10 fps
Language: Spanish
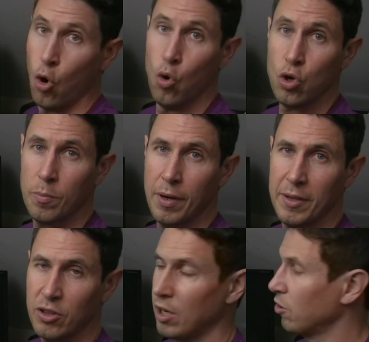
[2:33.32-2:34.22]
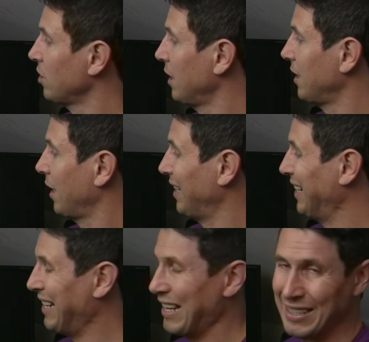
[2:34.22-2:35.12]
Un complemento al Cosalter
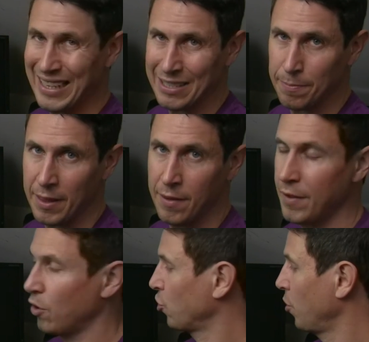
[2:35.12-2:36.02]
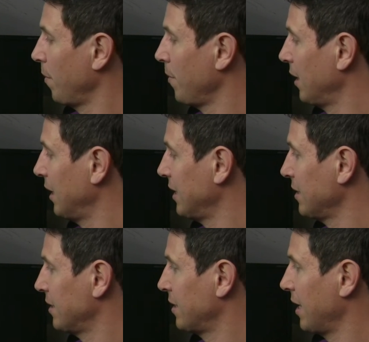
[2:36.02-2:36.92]
y específico sobre
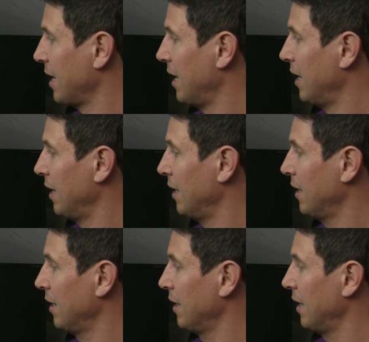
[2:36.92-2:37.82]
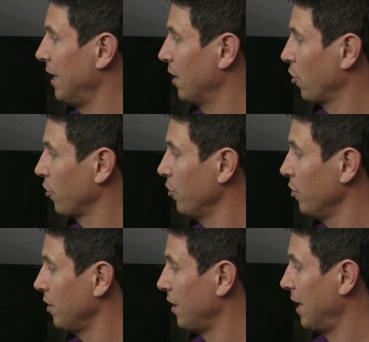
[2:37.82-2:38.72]
bicicletas sería el,
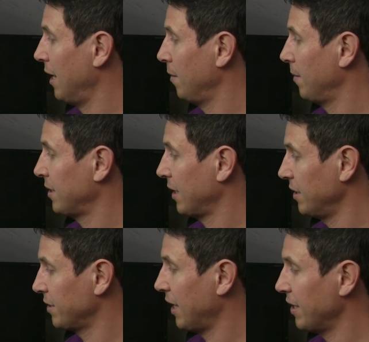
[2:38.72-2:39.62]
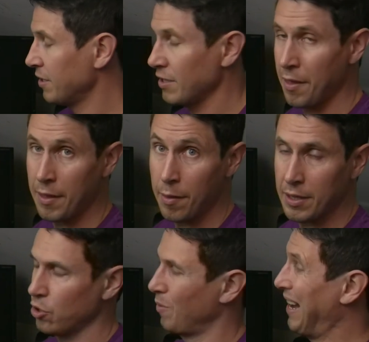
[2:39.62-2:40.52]
Gordon, el Bicycling Science,
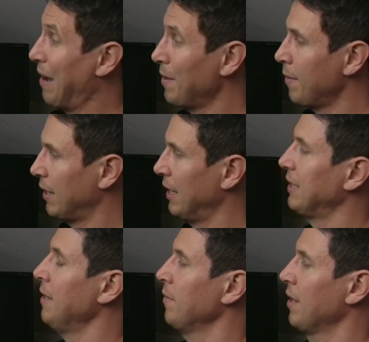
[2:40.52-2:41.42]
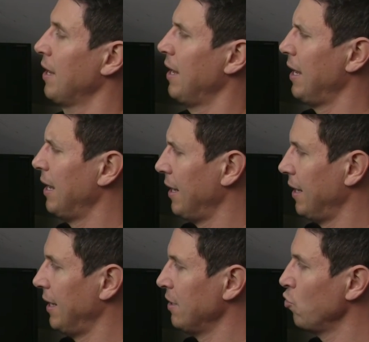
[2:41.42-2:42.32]
Ciencia sobre la bicicleta. Eh,
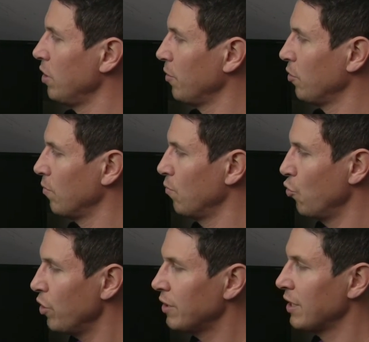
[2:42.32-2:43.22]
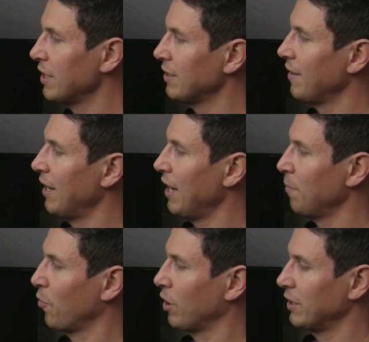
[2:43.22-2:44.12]
es un libro muy interesante de
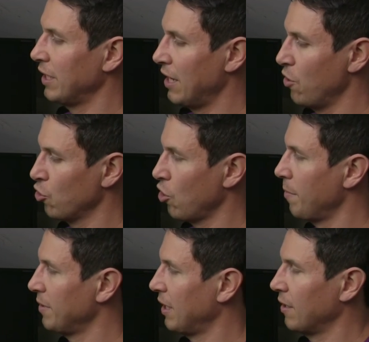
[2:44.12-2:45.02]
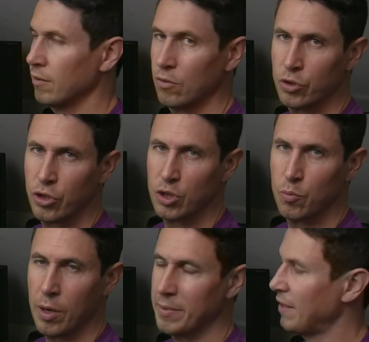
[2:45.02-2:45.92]
leer porque tiene no solamente cuestiones
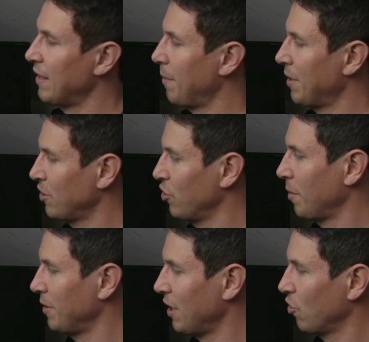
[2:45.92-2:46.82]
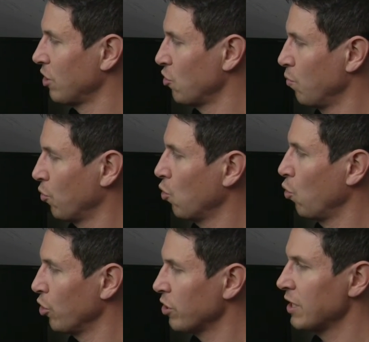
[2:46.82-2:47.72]
puramente dinámicas, sino también tiene cosas un poco
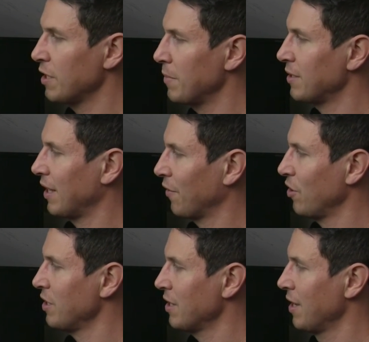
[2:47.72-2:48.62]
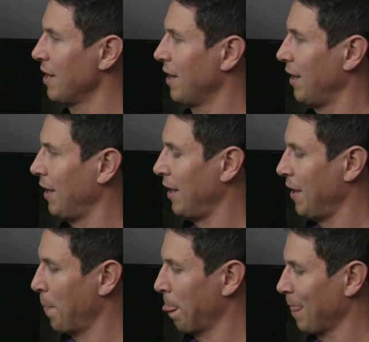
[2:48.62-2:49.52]
curiosas e investigaciones
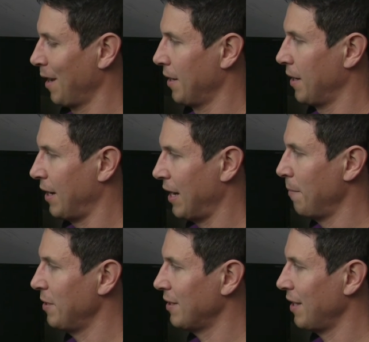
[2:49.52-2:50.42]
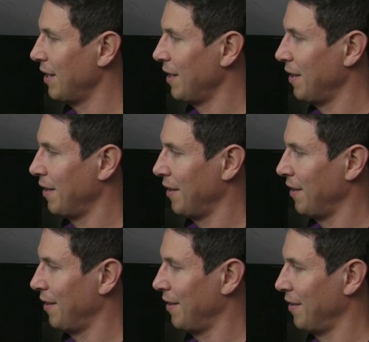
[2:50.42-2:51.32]
eh,
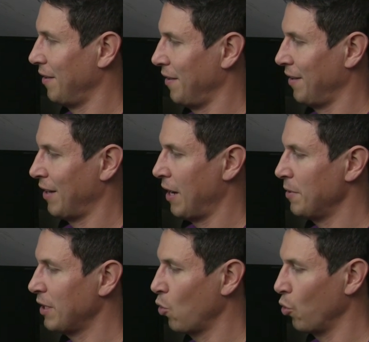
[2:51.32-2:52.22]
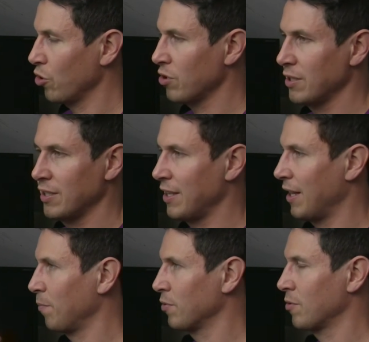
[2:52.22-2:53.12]
realmente realmente curiosas,
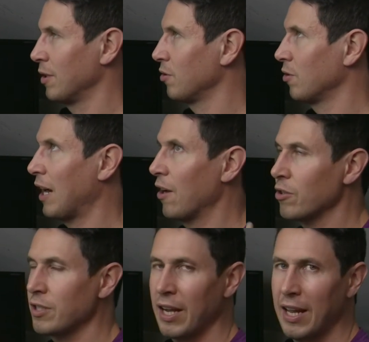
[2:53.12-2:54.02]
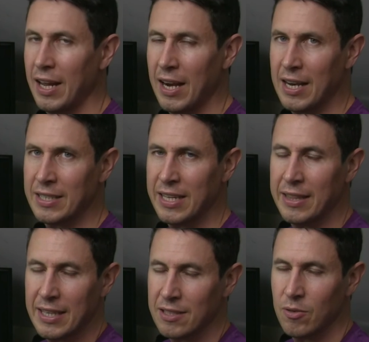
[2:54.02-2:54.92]
desde pues, cuánto calor se genera en las
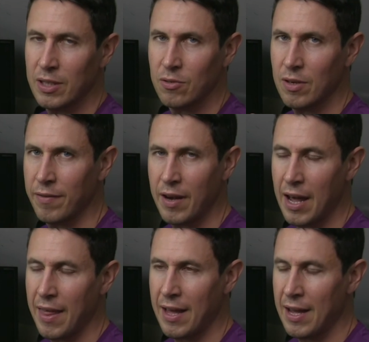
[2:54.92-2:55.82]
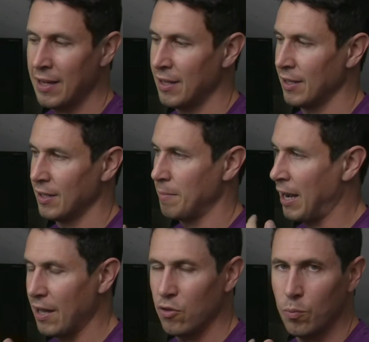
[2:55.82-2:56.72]
llantas durante una frenada
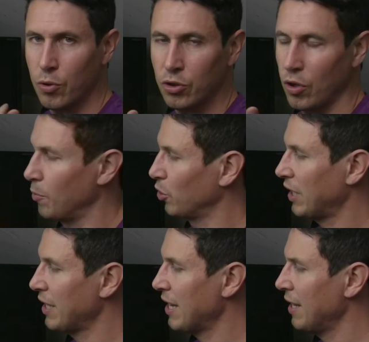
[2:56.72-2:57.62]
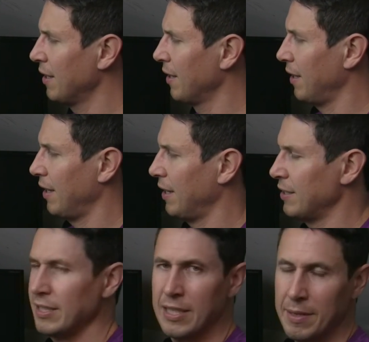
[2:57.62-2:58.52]
bajando un puerto de montaña, eh,
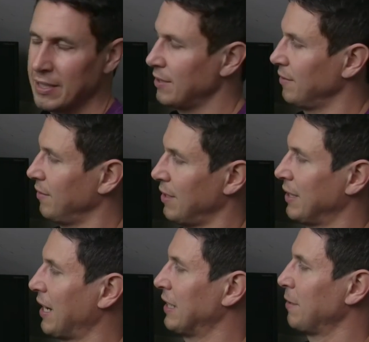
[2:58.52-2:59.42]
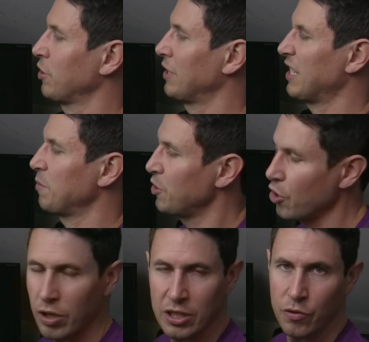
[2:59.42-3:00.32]
sistemas alternativos de
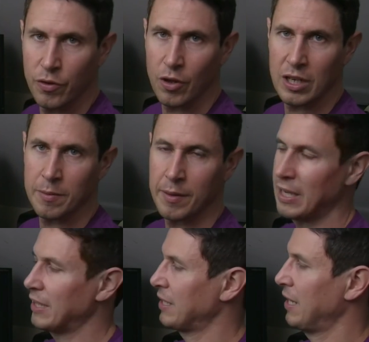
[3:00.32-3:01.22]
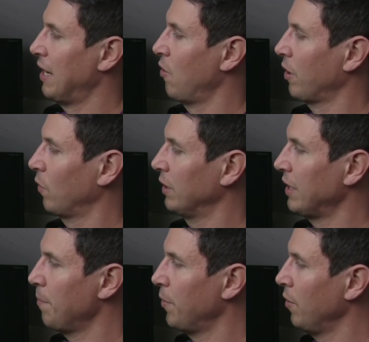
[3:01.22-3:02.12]
transmisión que han sufrido las bicicletas eh, a lo largo del
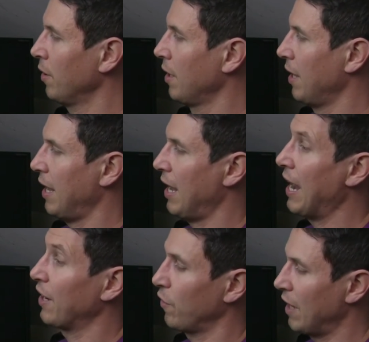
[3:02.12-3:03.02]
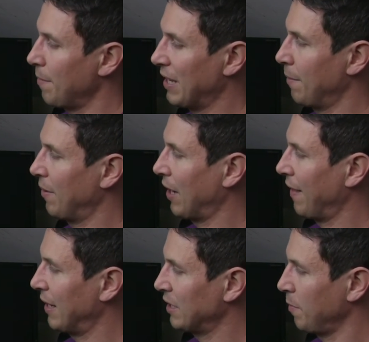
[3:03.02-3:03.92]
tiempo, eh, aerodinámica aplacada a las